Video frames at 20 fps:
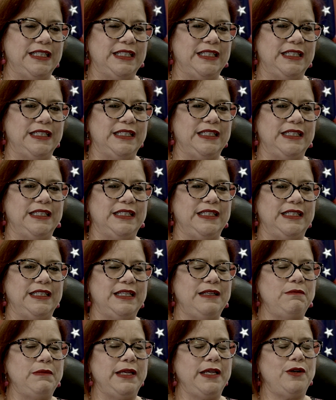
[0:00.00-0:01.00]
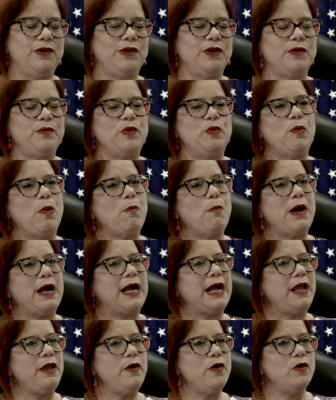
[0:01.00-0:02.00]
Eh, el vehículo de mi mamá
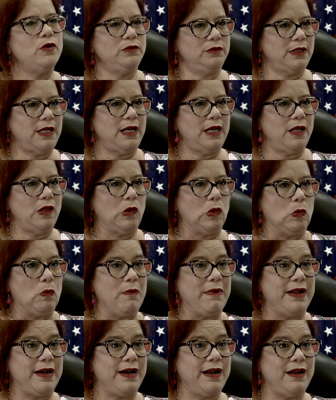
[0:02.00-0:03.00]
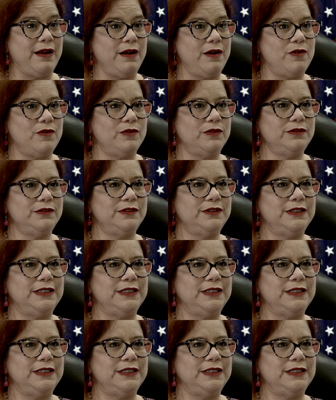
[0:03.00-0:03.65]
cayó al lado de un barranco